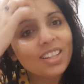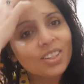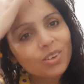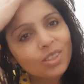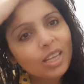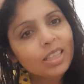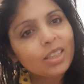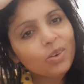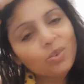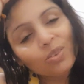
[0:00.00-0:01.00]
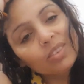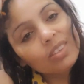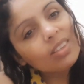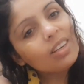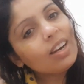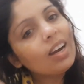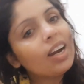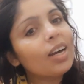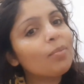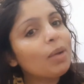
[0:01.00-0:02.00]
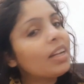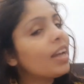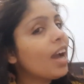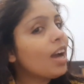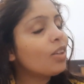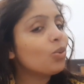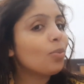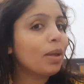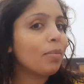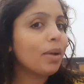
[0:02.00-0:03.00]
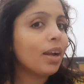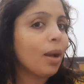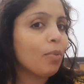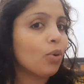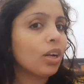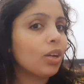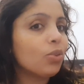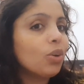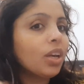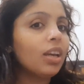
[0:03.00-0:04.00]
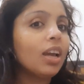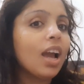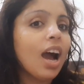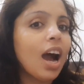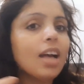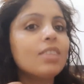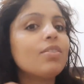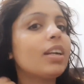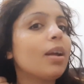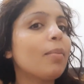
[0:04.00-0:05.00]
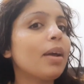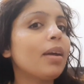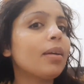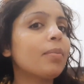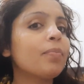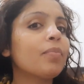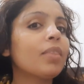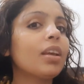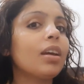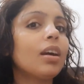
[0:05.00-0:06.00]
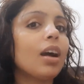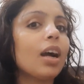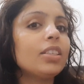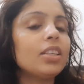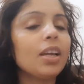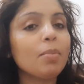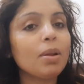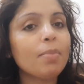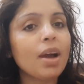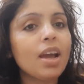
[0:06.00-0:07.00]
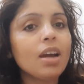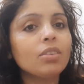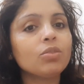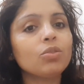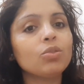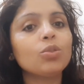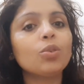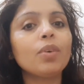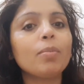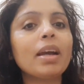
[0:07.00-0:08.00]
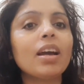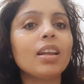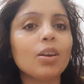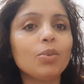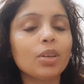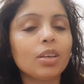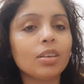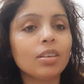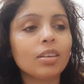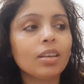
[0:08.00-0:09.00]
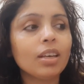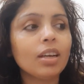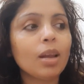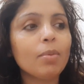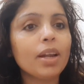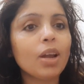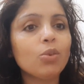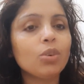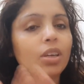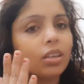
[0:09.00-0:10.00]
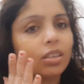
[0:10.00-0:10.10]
तो देखती हूँ अगर बन गया तो फिर मैं अपलोड कर दूँगी आज वरना मैं आज नहीं बन पाया तो फिर मैं कल करूँगी कल बना लूँगी